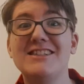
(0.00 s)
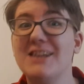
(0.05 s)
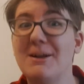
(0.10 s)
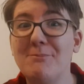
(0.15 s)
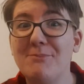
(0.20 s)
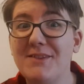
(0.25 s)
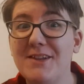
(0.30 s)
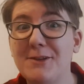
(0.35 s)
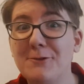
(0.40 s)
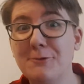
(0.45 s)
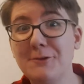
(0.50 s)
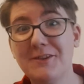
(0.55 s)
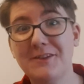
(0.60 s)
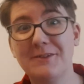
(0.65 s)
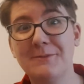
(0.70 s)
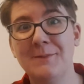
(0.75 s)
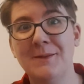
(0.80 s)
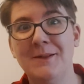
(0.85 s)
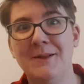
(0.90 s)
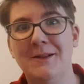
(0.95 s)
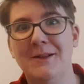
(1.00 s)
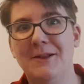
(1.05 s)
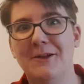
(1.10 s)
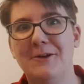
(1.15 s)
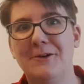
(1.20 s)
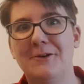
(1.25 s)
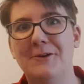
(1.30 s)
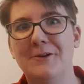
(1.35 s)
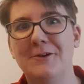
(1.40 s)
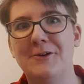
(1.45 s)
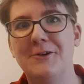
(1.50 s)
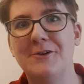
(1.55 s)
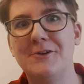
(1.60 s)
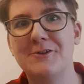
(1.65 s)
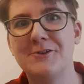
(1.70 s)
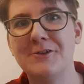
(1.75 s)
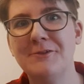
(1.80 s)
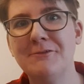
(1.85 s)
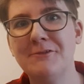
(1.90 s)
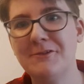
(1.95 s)
J'ai un petit doute. Euh,
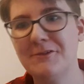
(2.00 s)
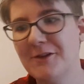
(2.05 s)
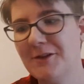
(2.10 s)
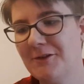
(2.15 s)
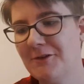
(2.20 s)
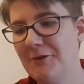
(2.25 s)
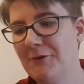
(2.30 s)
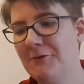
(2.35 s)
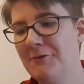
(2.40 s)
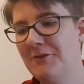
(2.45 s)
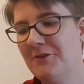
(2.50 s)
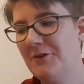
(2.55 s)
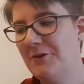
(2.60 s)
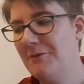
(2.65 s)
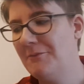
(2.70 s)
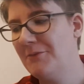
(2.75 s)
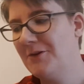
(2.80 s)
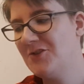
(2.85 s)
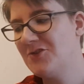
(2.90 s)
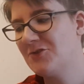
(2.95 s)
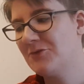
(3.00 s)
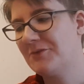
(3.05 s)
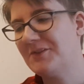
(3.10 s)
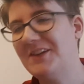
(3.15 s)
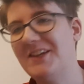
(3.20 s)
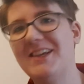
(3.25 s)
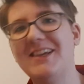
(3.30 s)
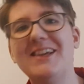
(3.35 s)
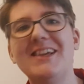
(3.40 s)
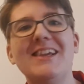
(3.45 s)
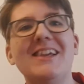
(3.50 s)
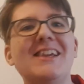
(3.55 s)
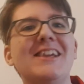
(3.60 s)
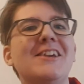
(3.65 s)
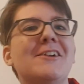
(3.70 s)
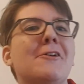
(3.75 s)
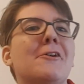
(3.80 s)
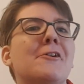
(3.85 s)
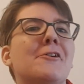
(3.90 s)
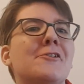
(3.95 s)
je vous souhaite une bonne journée
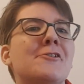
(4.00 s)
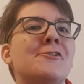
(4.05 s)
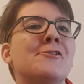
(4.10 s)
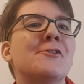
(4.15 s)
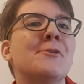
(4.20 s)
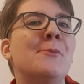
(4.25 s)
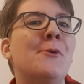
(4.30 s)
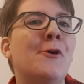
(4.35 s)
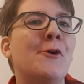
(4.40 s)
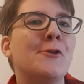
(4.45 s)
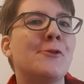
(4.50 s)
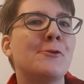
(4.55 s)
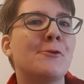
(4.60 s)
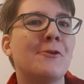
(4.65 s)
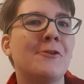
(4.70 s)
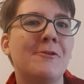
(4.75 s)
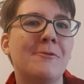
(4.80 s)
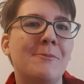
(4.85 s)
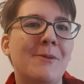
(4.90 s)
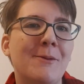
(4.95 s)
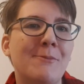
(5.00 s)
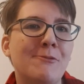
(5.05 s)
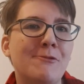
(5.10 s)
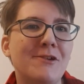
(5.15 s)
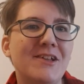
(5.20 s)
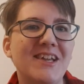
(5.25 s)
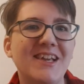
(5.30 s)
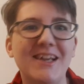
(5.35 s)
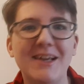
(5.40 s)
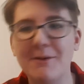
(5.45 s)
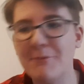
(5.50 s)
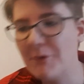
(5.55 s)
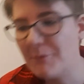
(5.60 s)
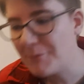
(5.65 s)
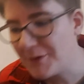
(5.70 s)
et euh, je me retourne papouiller mon